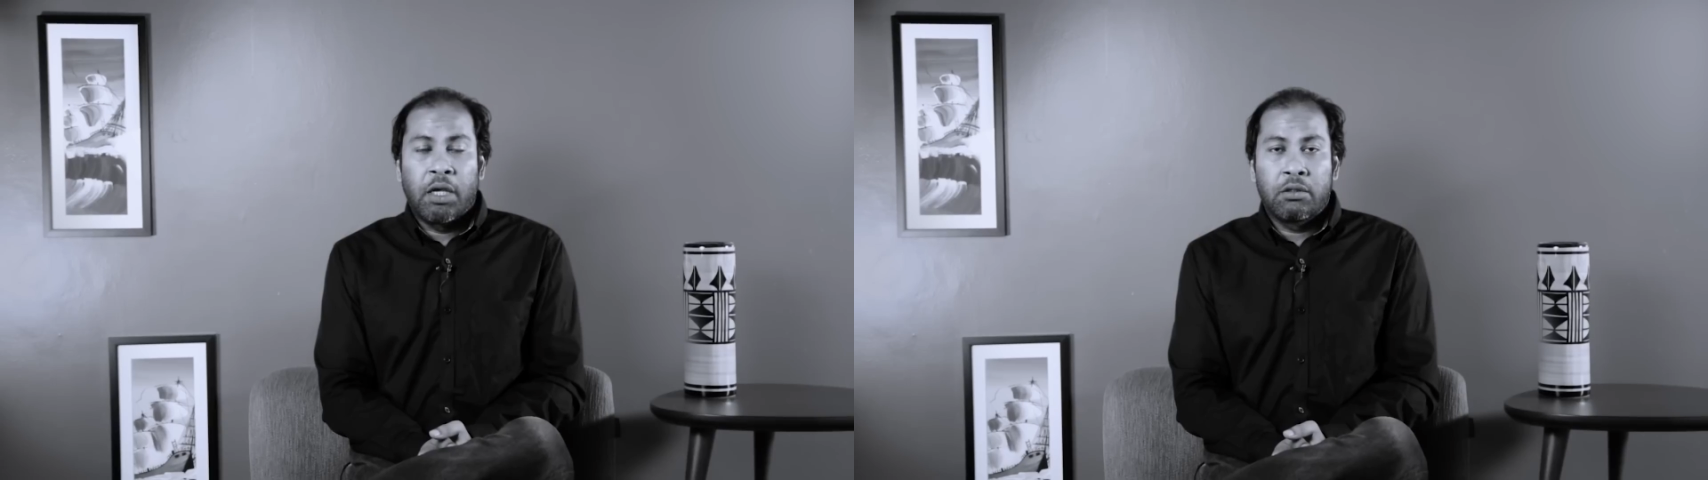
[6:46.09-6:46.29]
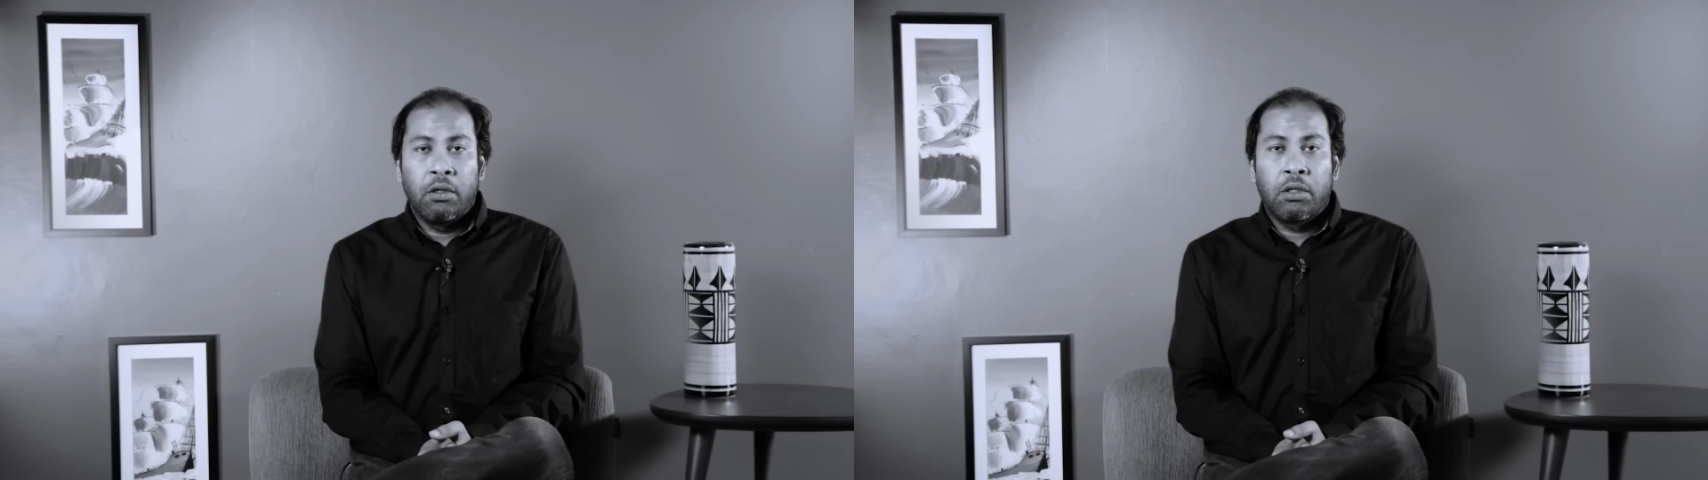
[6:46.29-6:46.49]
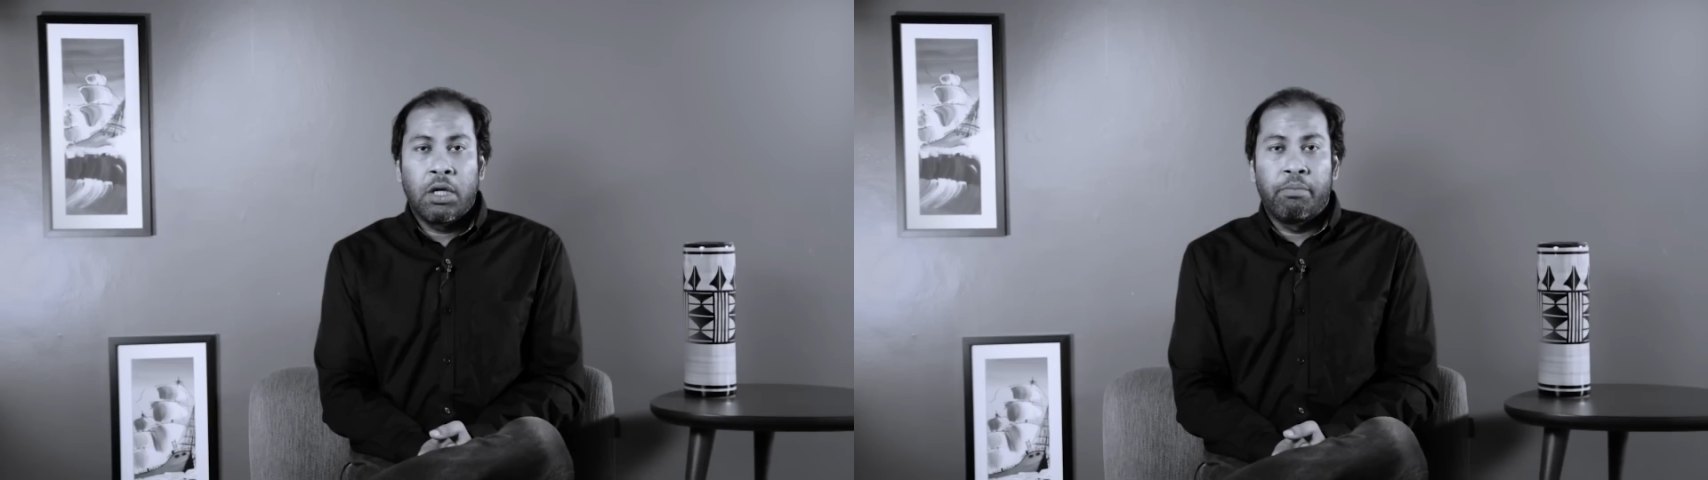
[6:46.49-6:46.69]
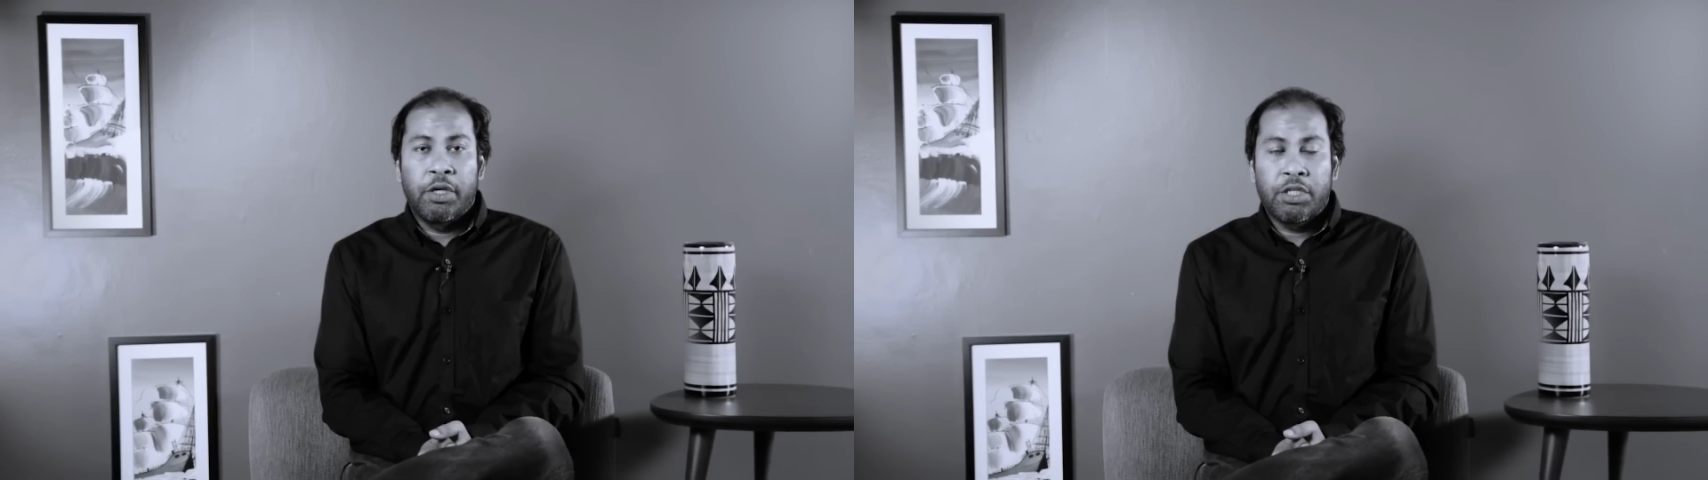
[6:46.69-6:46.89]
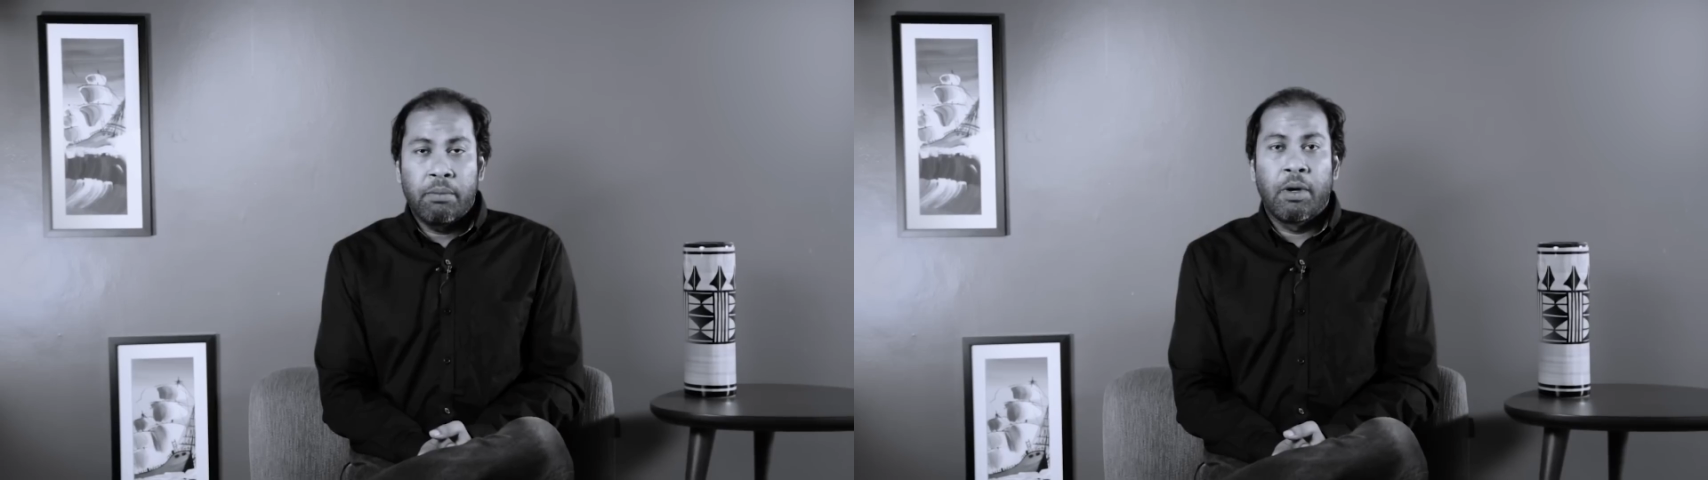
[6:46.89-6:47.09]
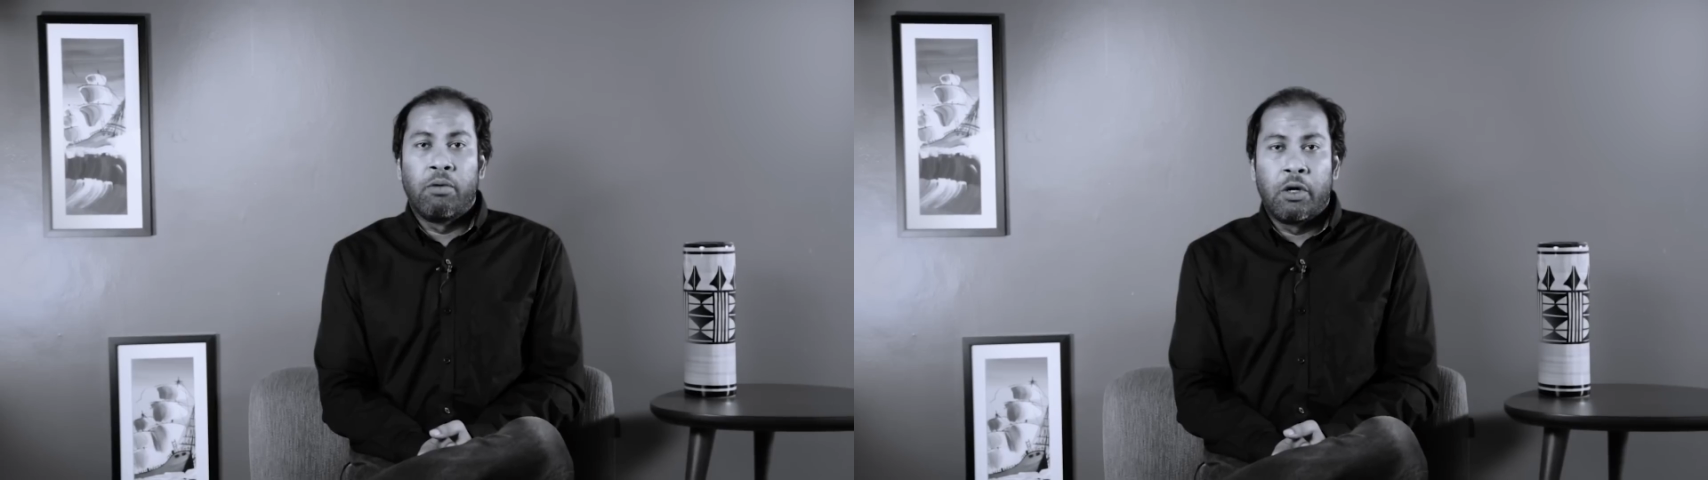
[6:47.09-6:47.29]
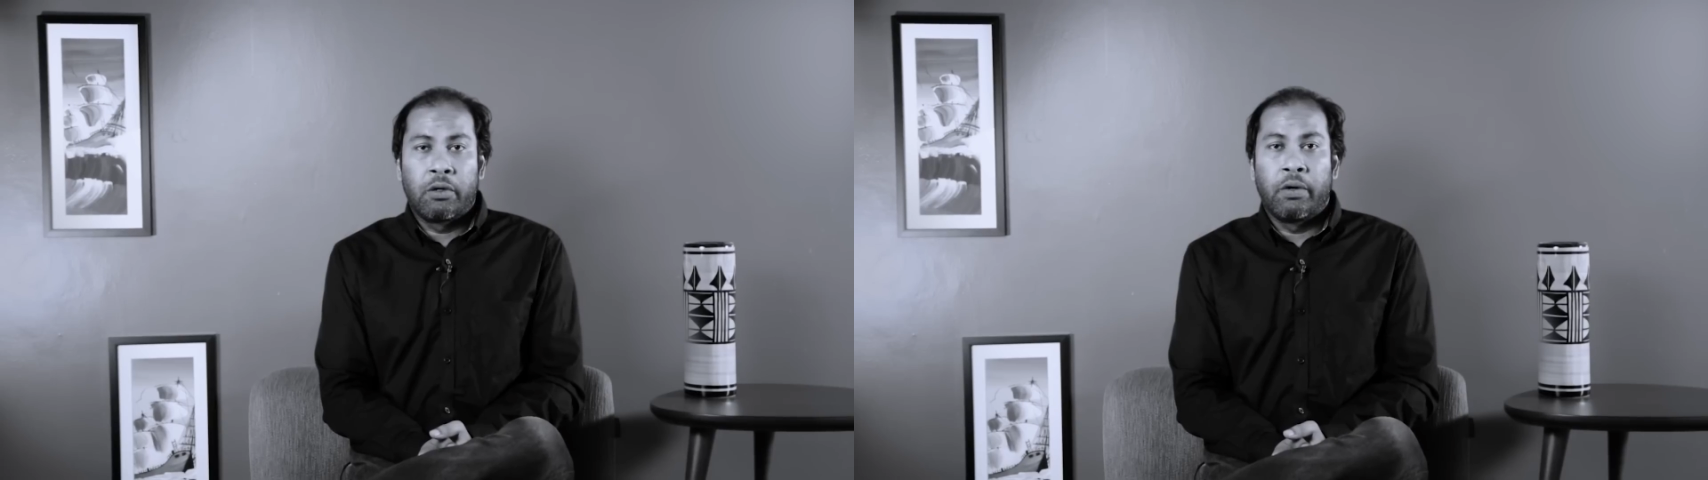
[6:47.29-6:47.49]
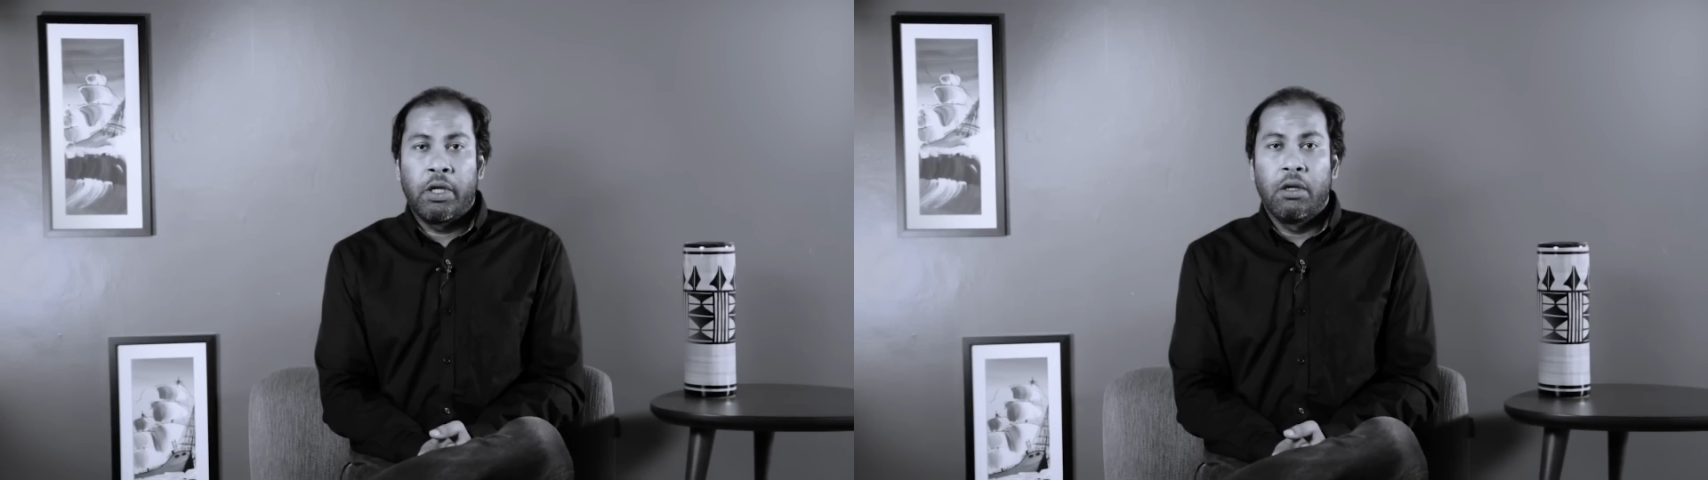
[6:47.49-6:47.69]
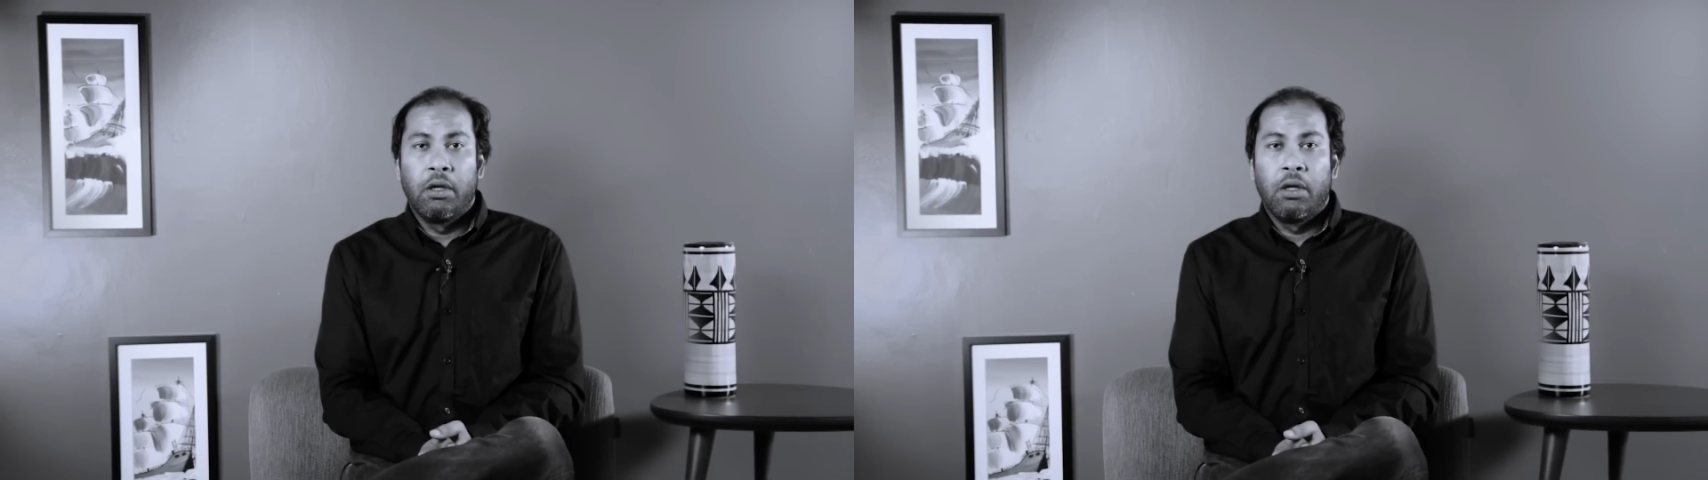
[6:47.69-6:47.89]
মাসলটা বেশি ব্যবহার করি